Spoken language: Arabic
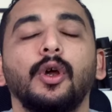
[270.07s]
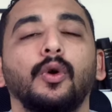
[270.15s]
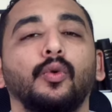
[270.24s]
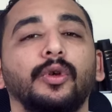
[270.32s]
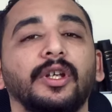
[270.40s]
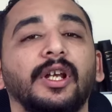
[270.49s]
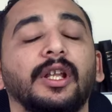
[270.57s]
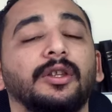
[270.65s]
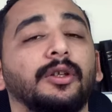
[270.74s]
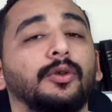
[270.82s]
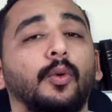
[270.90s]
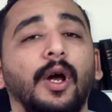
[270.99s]

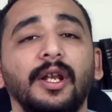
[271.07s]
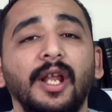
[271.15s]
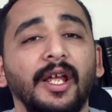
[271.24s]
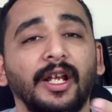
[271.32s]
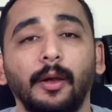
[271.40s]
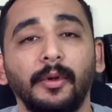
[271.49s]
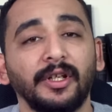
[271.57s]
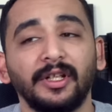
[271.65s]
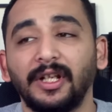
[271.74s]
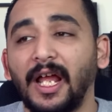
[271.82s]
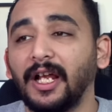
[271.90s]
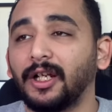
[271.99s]
ويجددوا هنلاقي كمان ان
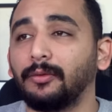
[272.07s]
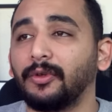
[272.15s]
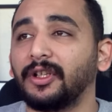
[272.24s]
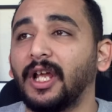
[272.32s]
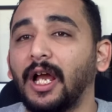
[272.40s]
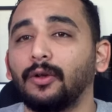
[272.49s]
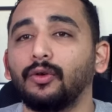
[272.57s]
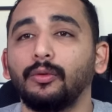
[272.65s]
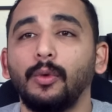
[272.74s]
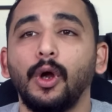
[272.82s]
الحاكم رضي عنهم